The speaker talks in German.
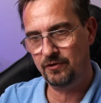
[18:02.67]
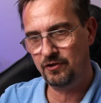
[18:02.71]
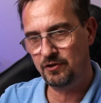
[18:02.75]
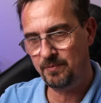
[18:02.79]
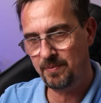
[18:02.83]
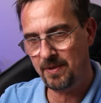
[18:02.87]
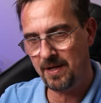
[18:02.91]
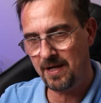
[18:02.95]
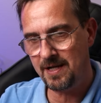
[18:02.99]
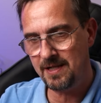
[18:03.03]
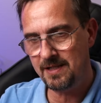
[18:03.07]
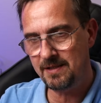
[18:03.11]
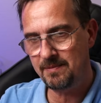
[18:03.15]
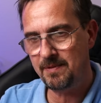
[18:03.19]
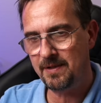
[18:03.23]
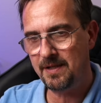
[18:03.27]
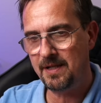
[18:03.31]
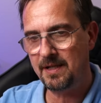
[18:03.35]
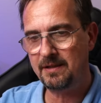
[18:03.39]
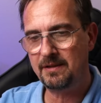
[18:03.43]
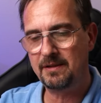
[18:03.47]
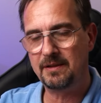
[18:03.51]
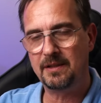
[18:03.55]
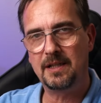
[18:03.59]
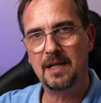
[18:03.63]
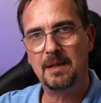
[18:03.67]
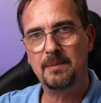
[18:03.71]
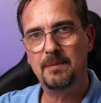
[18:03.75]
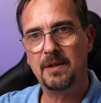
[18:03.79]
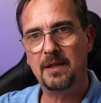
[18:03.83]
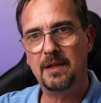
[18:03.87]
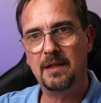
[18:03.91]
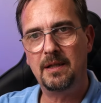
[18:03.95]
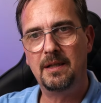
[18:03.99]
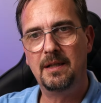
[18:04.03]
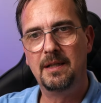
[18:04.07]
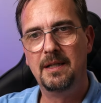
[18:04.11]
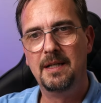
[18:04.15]
Spaß. Man hat eine
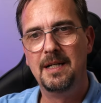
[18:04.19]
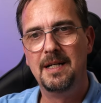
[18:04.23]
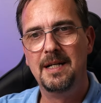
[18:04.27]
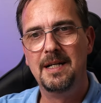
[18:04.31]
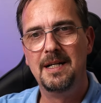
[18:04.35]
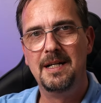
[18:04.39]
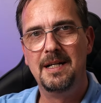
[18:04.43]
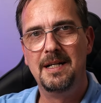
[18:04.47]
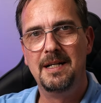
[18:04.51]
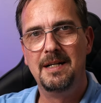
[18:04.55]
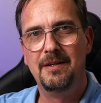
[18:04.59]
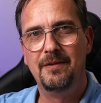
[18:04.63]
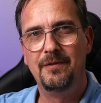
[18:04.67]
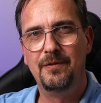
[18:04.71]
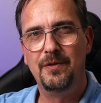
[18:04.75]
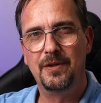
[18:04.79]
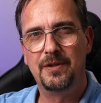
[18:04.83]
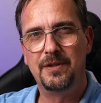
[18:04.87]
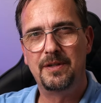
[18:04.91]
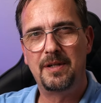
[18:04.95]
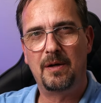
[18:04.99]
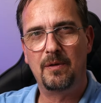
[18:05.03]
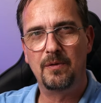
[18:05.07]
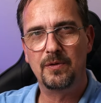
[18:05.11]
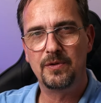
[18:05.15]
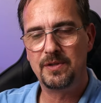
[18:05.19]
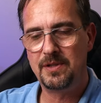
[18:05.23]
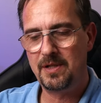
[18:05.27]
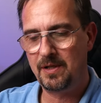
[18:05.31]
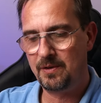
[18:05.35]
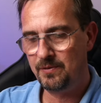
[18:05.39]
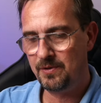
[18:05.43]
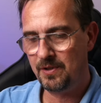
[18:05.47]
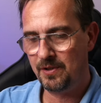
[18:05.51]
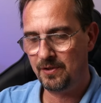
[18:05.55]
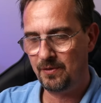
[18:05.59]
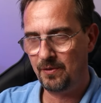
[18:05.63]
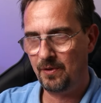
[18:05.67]
Kamera für
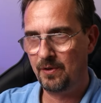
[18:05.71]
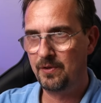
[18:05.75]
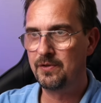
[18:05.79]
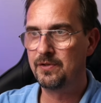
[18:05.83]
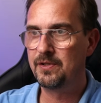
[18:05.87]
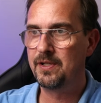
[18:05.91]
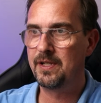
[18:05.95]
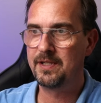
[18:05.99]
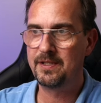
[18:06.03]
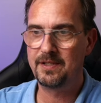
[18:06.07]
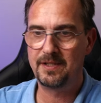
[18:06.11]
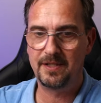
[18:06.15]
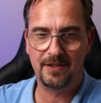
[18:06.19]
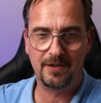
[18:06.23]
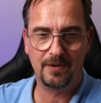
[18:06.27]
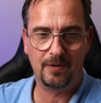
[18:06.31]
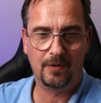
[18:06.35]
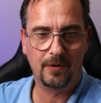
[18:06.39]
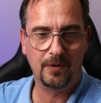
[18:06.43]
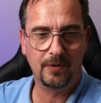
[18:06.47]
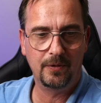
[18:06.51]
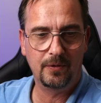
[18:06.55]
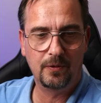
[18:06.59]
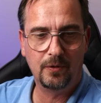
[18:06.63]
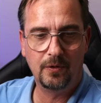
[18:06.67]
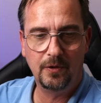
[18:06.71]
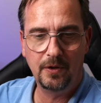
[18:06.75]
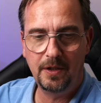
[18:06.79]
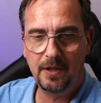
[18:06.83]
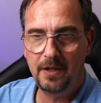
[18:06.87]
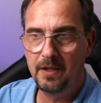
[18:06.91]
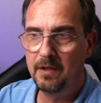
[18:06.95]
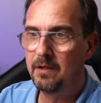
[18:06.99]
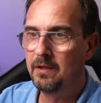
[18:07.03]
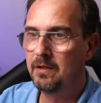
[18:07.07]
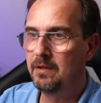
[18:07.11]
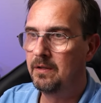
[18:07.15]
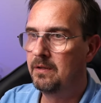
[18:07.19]
1369 Euro
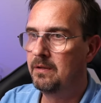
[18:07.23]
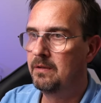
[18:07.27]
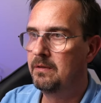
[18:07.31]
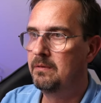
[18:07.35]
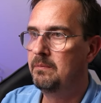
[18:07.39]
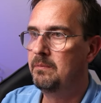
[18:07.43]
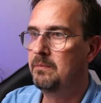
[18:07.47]
äh,